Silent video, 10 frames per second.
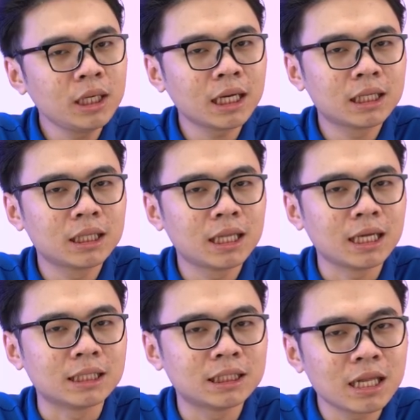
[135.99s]
nhiên
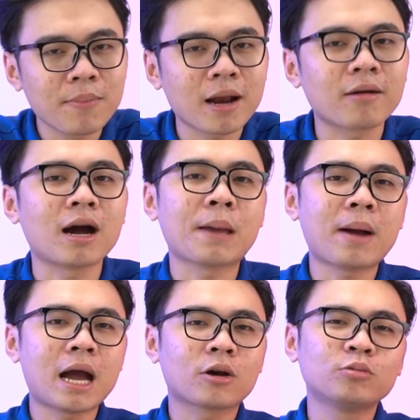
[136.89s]
thì Cinebench r
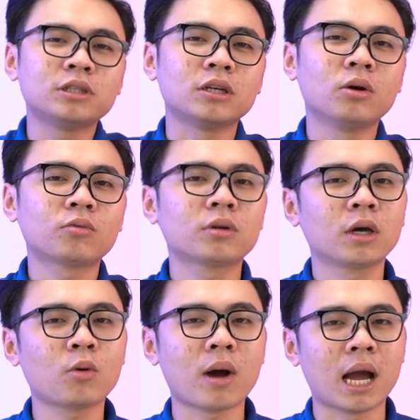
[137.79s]
3 cũng chỉ đốt
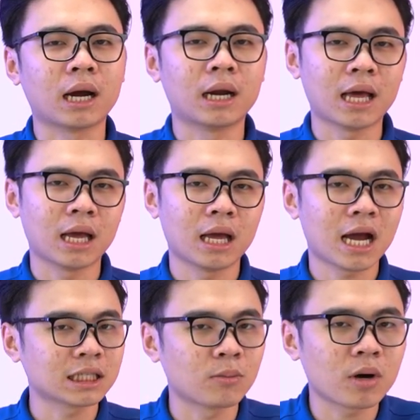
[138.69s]
tới khoảng là
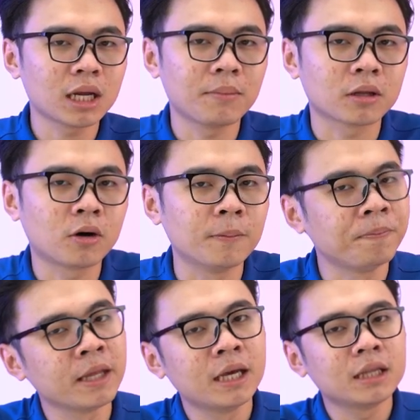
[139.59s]
200W điện mà thôi
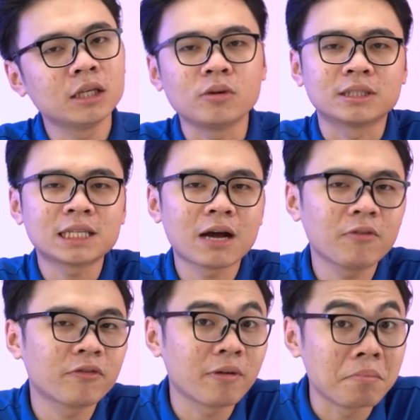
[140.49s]
thì chuyển sang
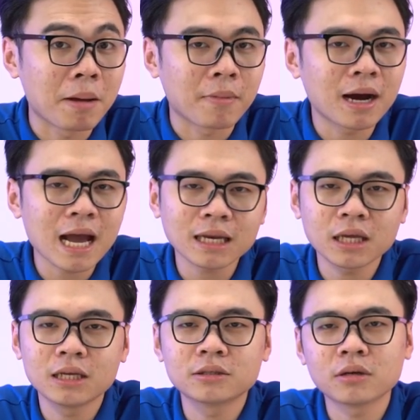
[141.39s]
một phần mềm khác
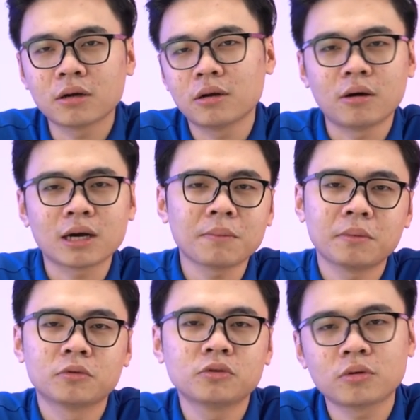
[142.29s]
đi cho nó khác biệt
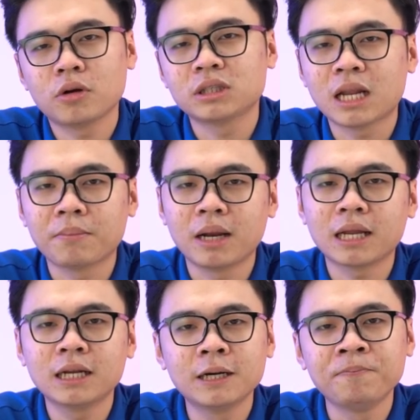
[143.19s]
một chút đó chính là
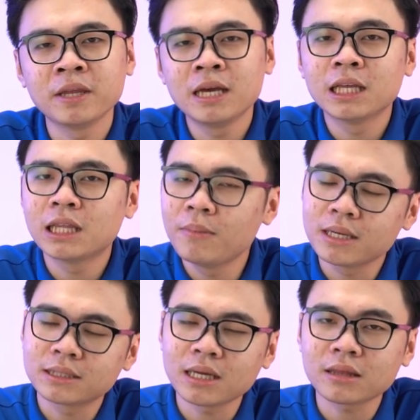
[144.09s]
Blender thì mình
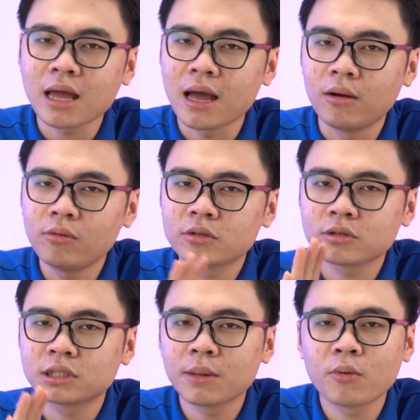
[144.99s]
sẽ thả luôn
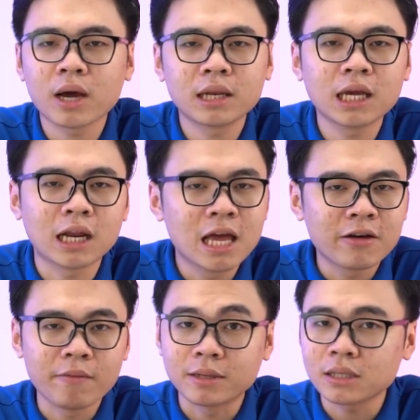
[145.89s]
cho CPU ăn điện
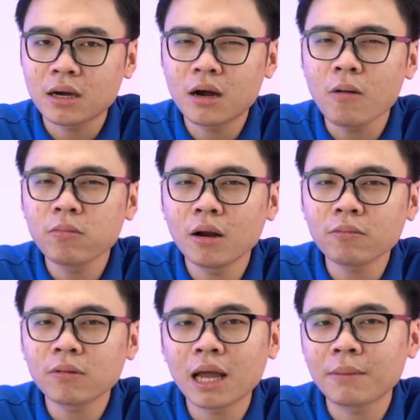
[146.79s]
và mình sẽ không
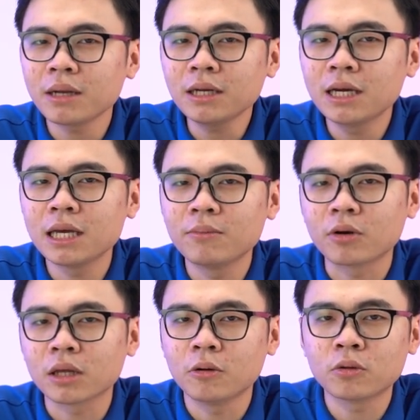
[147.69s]
lốc lại bất kỳ
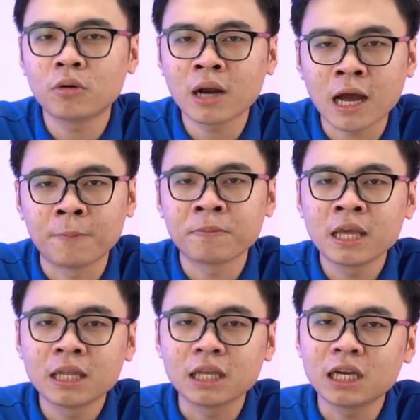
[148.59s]
một yếu tố nào
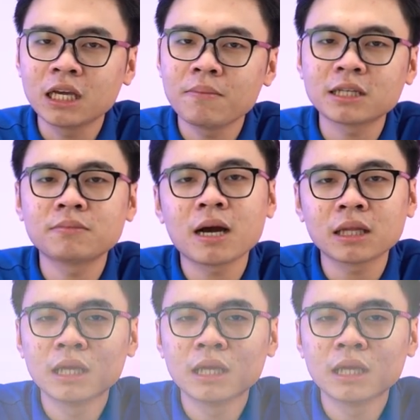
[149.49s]
thì khi benchmark